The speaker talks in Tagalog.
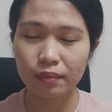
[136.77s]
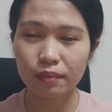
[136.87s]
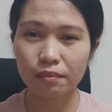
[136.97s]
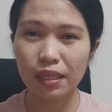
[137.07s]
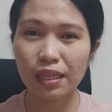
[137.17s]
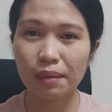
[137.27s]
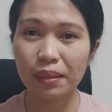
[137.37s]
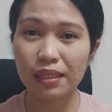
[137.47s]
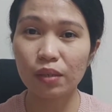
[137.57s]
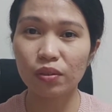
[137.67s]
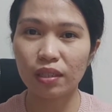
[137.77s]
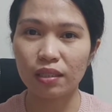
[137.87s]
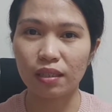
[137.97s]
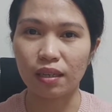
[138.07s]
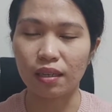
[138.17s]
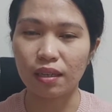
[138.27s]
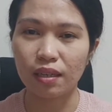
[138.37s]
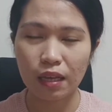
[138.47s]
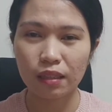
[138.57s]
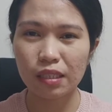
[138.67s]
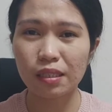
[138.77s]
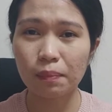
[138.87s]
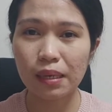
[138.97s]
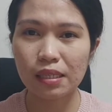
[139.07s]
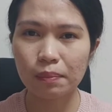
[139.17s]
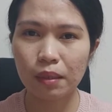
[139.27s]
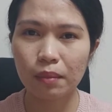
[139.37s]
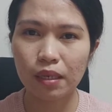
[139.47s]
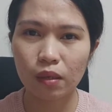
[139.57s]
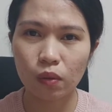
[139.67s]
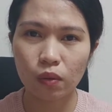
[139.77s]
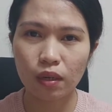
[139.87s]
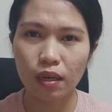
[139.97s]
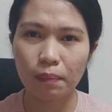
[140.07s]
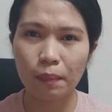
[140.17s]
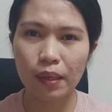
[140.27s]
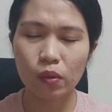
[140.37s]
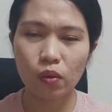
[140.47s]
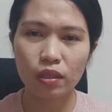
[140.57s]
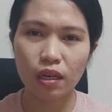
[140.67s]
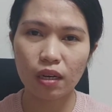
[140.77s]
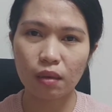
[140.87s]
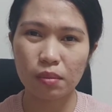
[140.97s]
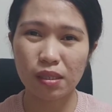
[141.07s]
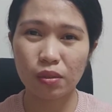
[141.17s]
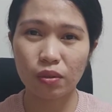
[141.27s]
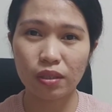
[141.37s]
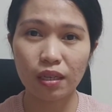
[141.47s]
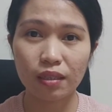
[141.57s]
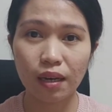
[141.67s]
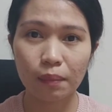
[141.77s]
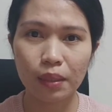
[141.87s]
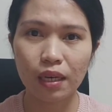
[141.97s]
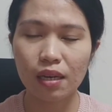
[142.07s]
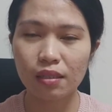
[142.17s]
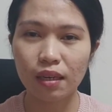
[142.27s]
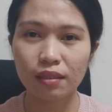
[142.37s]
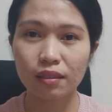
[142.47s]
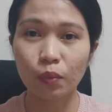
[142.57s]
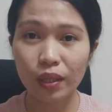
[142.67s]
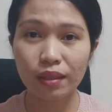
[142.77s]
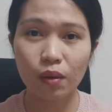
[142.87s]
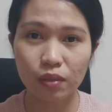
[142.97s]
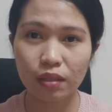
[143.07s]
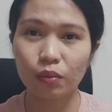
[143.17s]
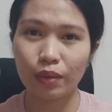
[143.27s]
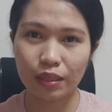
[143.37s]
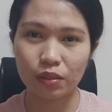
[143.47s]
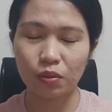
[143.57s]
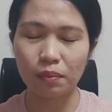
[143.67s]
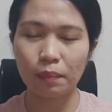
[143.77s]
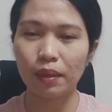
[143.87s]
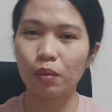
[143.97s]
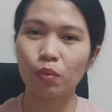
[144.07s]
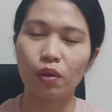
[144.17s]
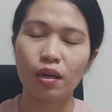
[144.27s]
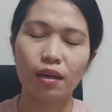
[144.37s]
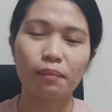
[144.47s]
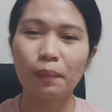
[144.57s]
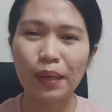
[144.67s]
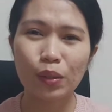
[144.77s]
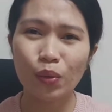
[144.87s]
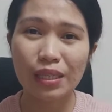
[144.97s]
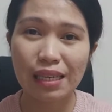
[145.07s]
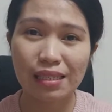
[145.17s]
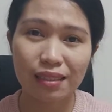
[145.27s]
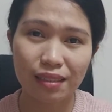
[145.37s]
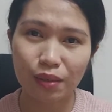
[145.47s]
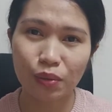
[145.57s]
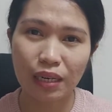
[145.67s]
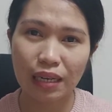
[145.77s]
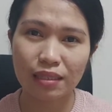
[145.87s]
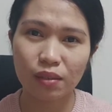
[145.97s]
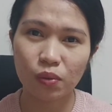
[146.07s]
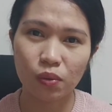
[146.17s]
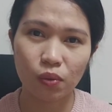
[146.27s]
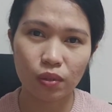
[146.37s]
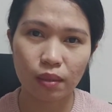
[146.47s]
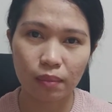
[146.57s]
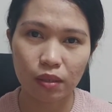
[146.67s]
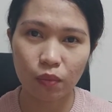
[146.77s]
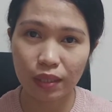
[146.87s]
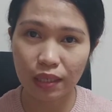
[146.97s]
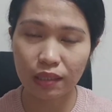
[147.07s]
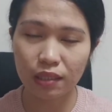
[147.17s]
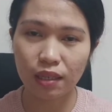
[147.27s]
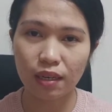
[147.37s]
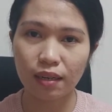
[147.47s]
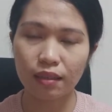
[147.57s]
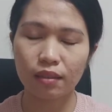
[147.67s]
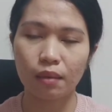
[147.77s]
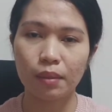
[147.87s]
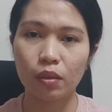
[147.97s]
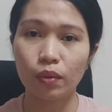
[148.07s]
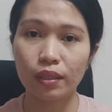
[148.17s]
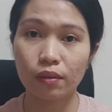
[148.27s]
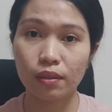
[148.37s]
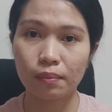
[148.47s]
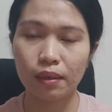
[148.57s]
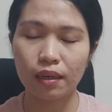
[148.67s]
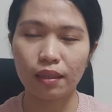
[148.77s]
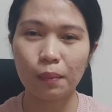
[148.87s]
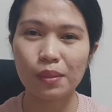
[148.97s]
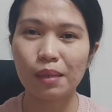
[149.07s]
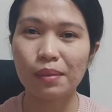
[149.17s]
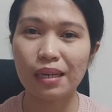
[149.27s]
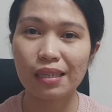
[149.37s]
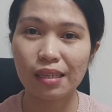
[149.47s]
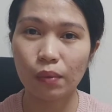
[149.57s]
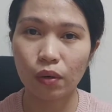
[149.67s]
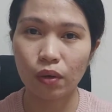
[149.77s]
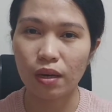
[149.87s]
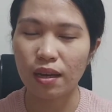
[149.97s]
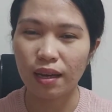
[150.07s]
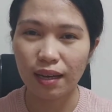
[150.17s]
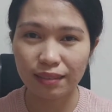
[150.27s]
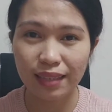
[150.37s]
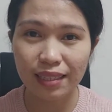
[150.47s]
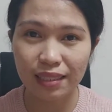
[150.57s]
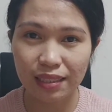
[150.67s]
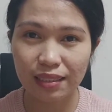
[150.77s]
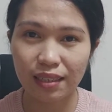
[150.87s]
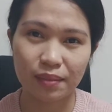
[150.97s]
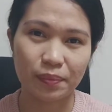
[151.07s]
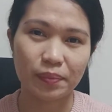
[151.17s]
may, may sagot na siya. Tapos napaisip naman ako, hala, paano ko kaya kakabisaduhin niya? Ang dami guys, as in 1,000 question. Paano, paano ko isasaksak yung lahat sa ulo ko, ba diba? Yung 100 nga lang, ang dami, yung 1,000 pa kaya. Tapos sabi ng asawa ko, ang technique dyan,